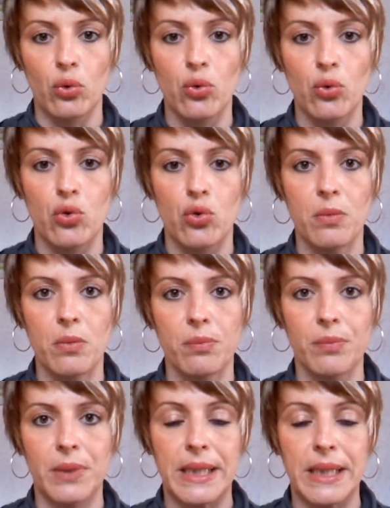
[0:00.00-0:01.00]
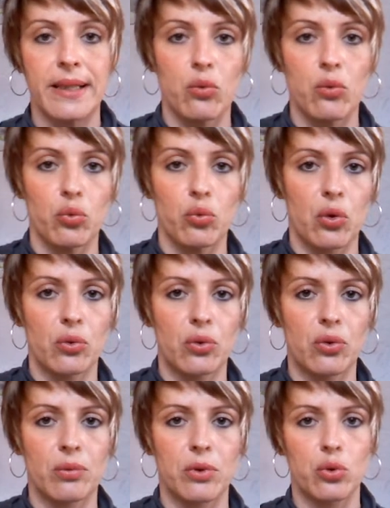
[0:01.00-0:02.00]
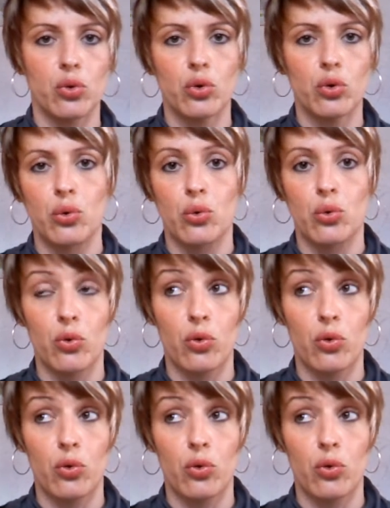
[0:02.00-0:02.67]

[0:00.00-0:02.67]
filles sur YouTube qui étaient contentes,